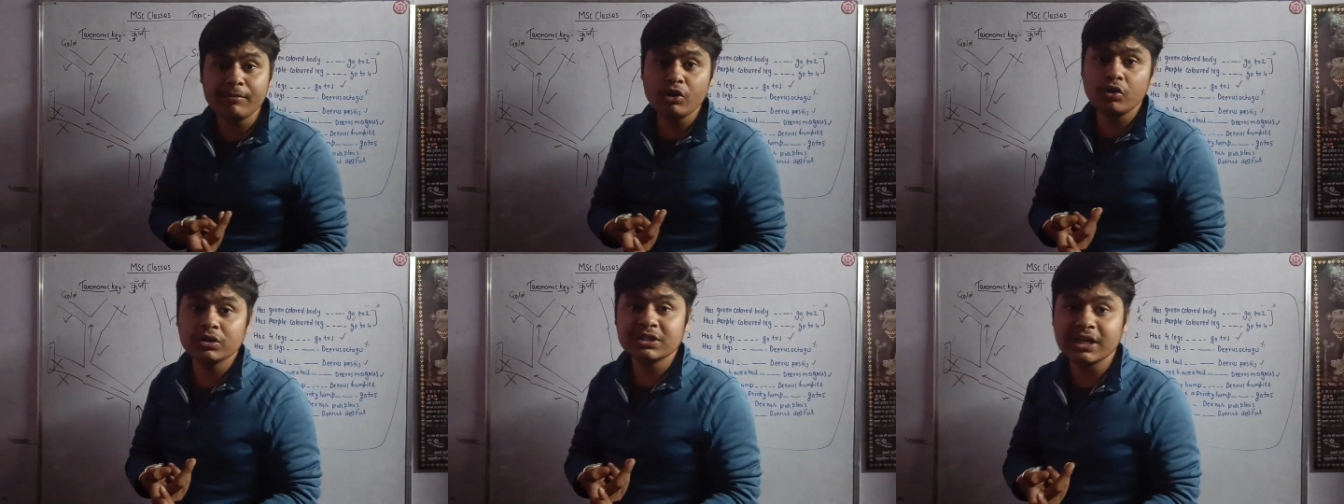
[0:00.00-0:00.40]
की
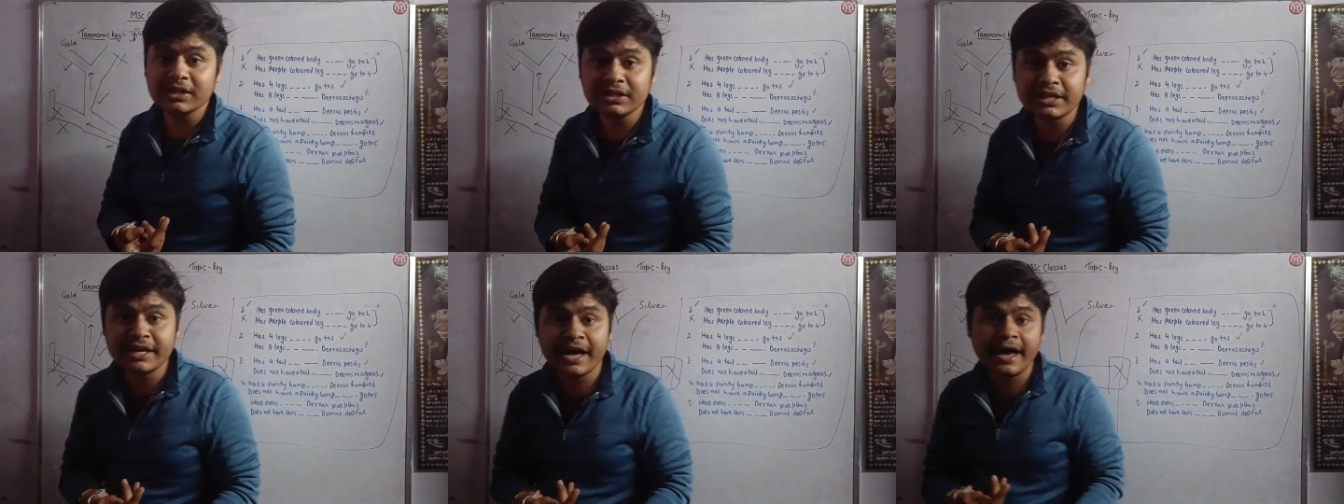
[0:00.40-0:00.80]
भी हो
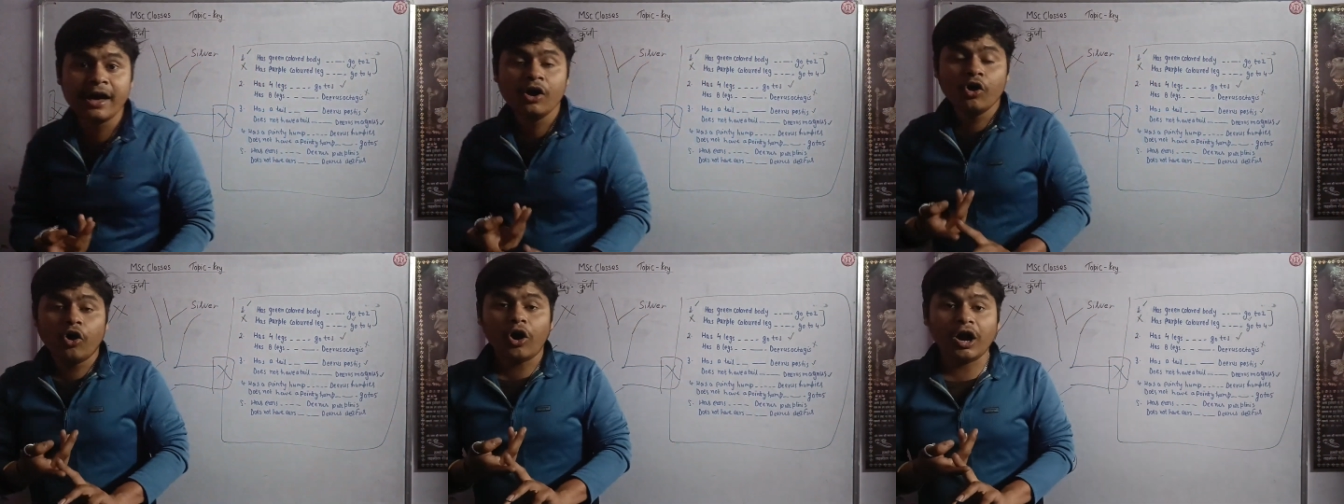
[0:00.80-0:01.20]
सकती है
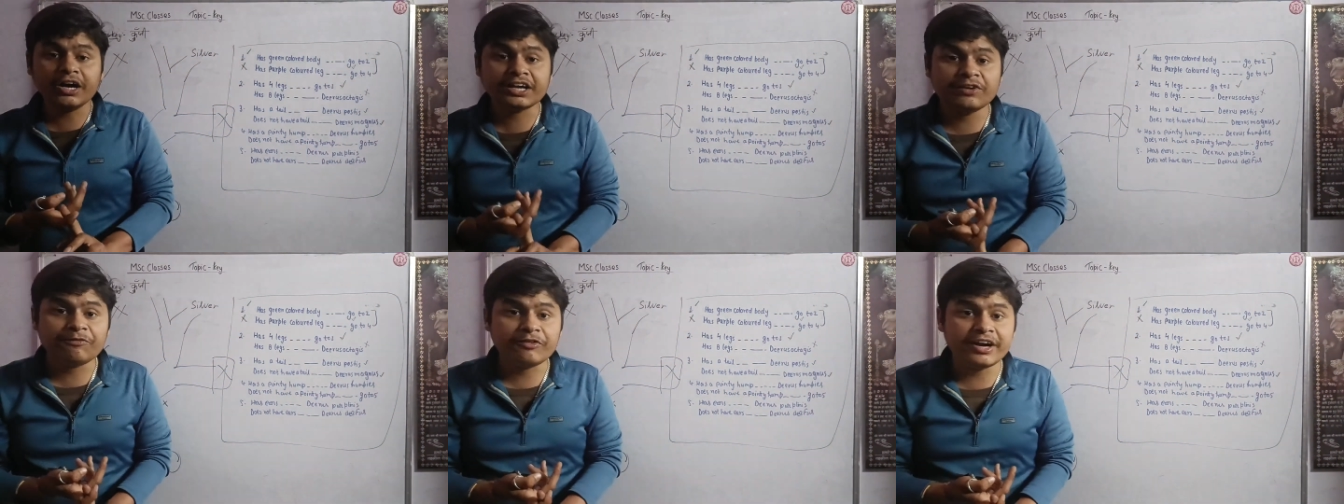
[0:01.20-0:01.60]

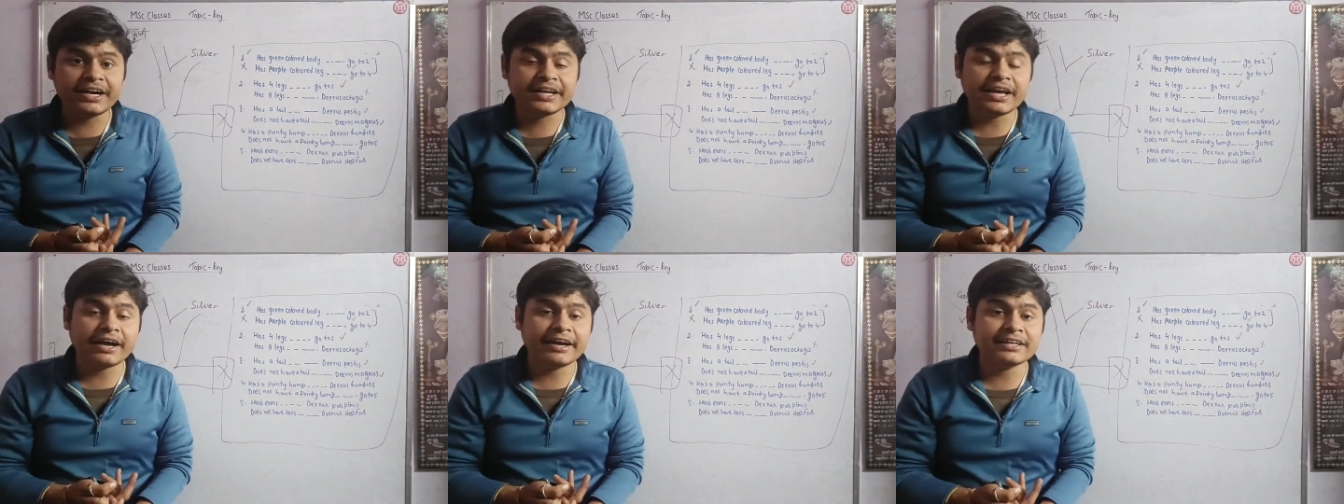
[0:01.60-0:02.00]
और
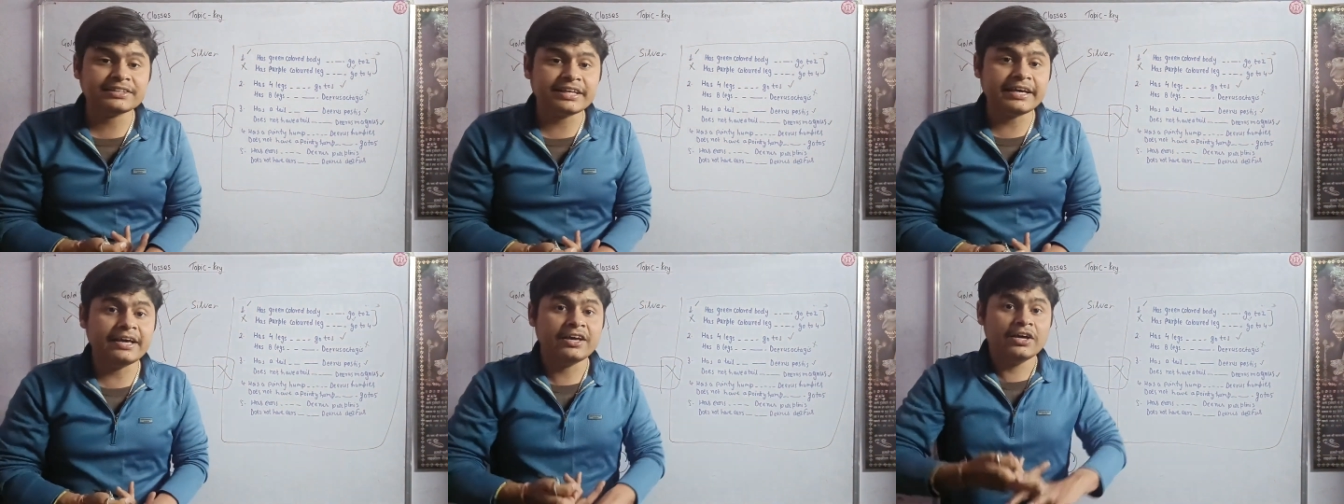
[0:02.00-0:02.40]
डिफरेंट क्या
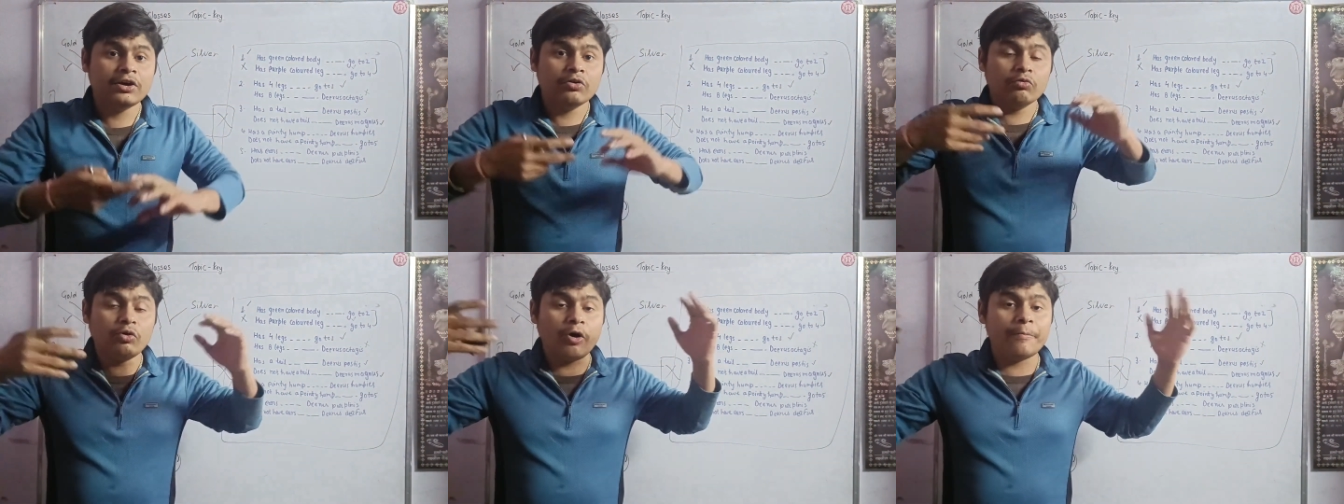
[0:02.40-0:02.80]
कहते हैं
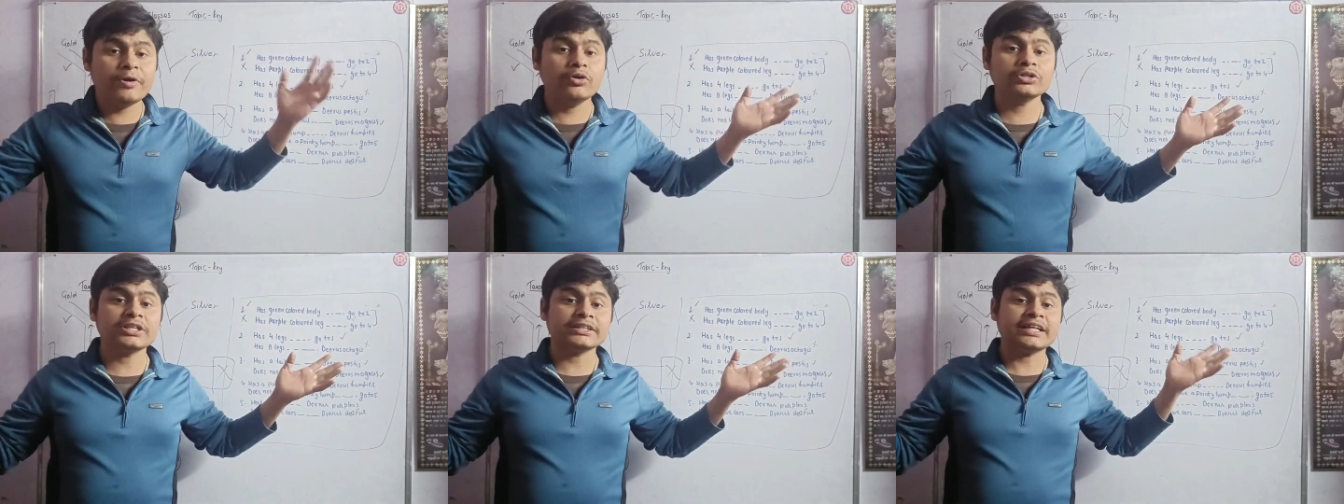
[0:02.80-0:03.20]
वो
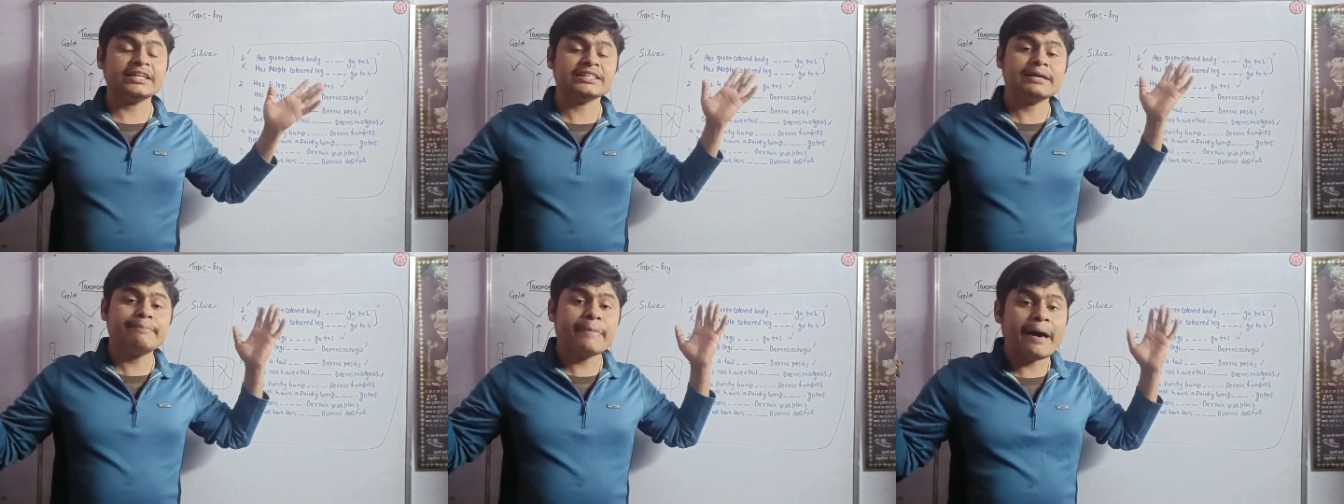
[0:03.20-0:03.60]
भी हो सकता
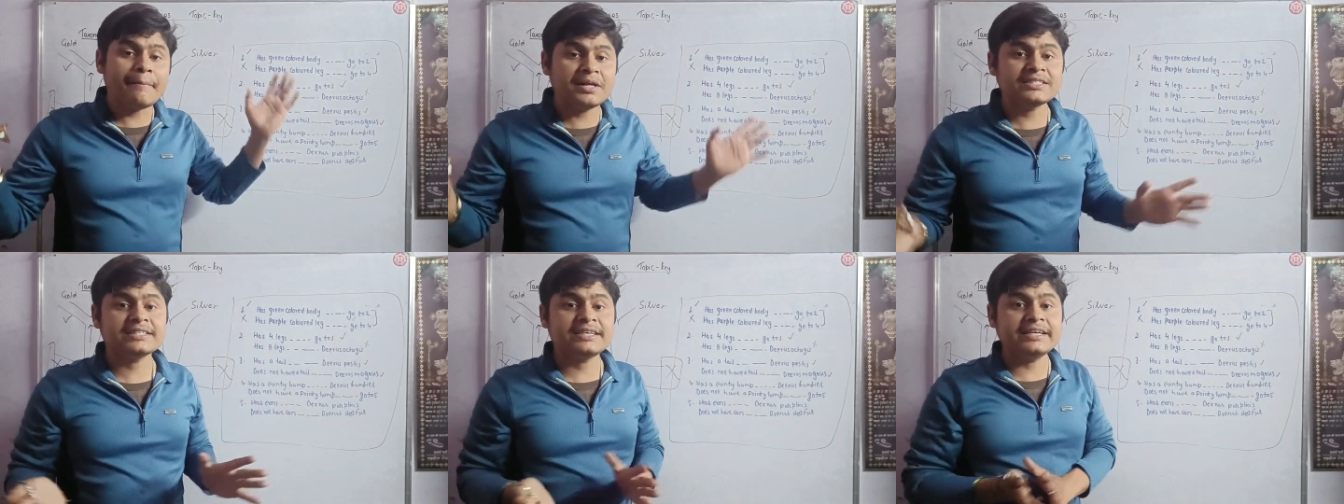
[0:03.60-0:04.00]
है जैसे
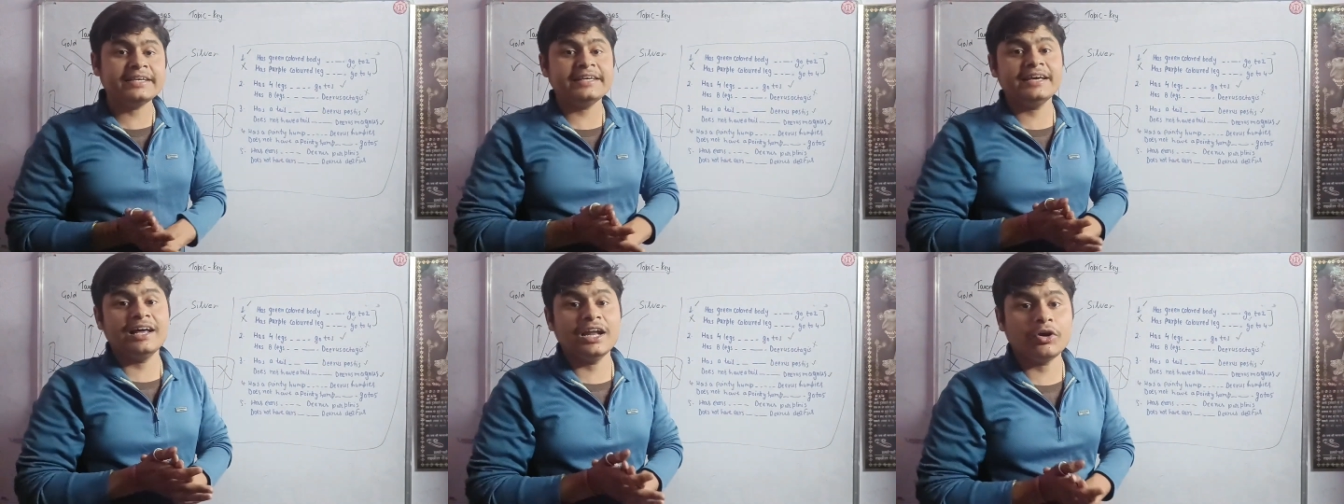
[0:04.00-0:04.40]
मैमल्स की
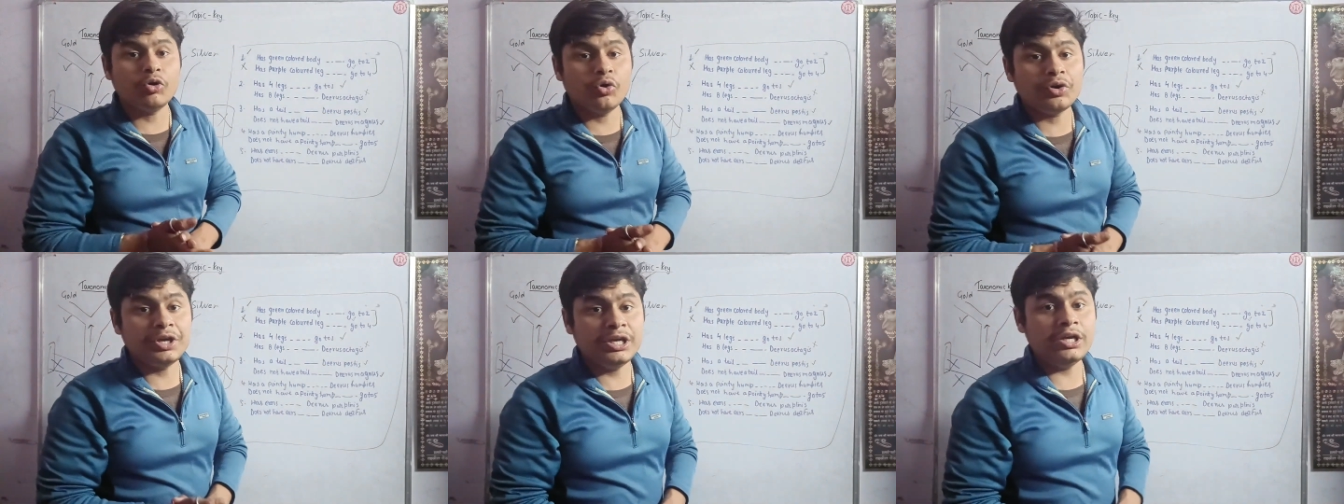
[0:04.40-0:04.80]
की अलग
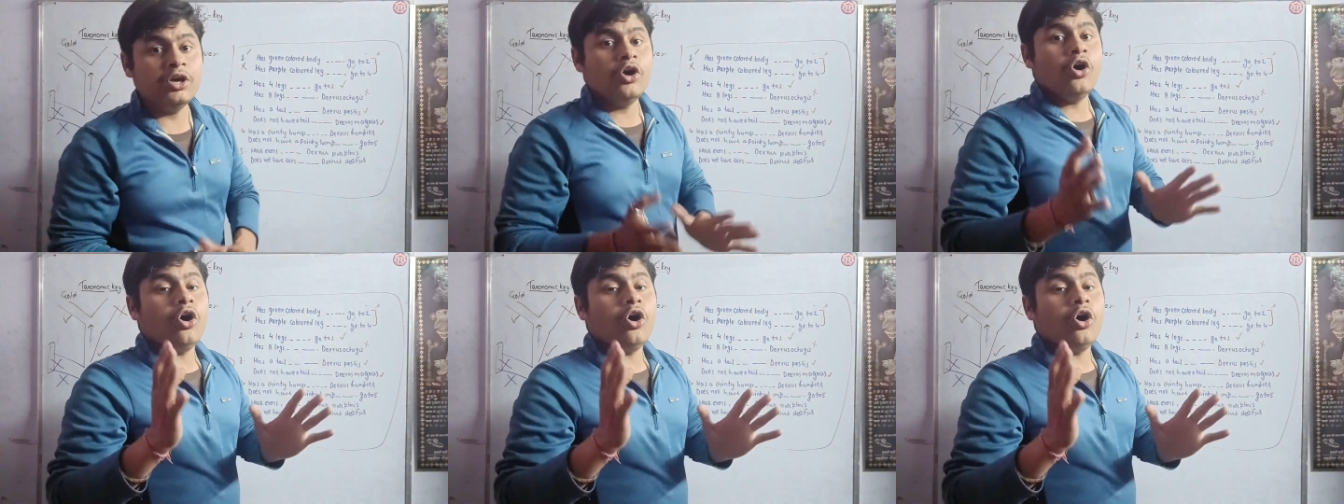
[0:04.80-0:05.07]
होगी